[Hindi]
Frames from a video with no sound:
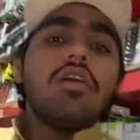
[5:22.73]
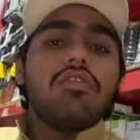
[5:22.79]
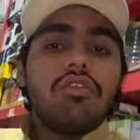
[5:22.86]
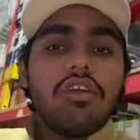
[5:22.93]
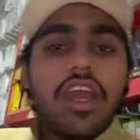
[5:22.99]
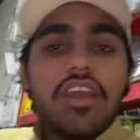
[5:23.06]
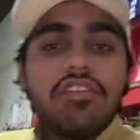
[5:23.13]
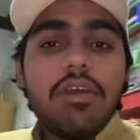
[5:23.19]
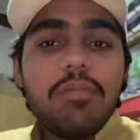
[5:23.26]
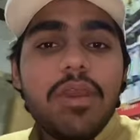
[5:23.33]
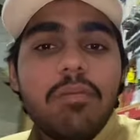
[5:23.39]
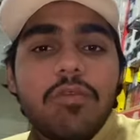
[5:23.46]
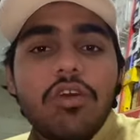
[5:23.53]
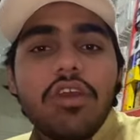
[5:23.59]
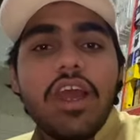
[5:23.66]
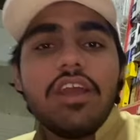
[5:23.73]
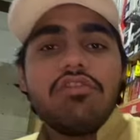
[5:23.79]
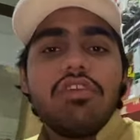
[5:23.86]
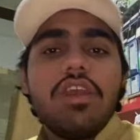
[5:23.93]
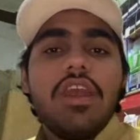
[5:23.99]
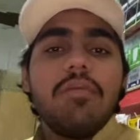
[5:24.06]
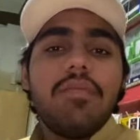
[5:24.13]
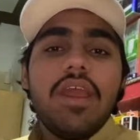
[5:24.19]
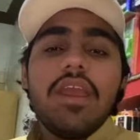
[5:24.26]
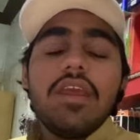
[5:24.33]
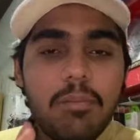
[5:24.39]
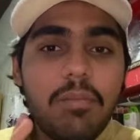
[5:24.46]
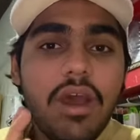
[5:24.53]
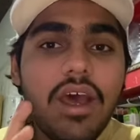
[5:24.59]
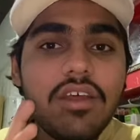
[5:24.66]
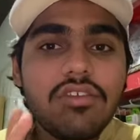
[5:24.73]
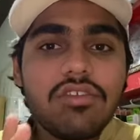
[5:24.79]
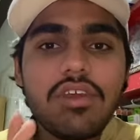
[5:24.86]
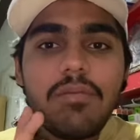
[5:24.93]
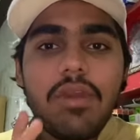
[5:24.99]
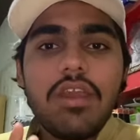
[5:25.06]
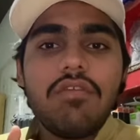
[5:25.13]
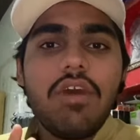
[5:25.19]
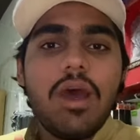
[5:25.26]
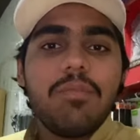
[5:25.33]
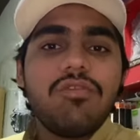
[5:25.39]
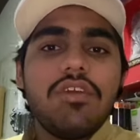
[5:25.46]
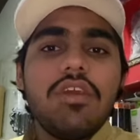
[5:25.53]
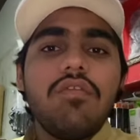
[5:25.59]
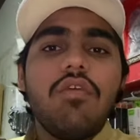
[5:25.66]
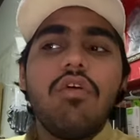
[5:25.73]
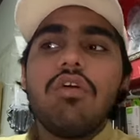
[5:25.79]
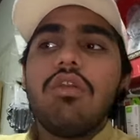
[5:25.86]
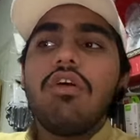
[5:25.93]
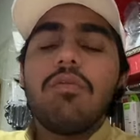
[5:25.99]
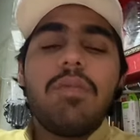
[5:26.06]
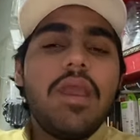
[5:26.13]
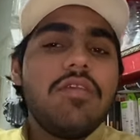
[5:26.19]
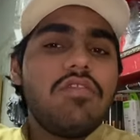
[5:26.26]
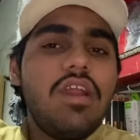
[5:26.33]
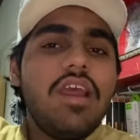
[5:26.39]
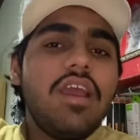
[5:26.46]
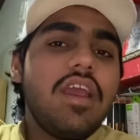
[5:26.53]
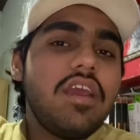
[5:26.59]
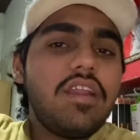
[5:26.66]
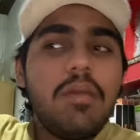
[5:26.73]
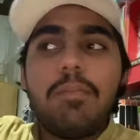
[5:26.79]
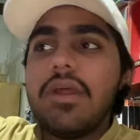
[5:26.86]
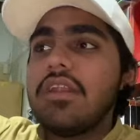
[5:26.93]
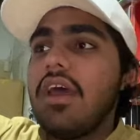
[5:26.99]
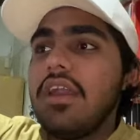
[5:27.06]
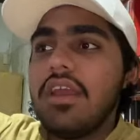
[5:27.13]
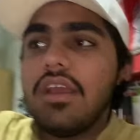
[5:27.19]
सो so गाइज अभी हम लोग आ चुके हैं भाई माज से भाई वापसी वो लोग भाई चले गए थे पता नहीं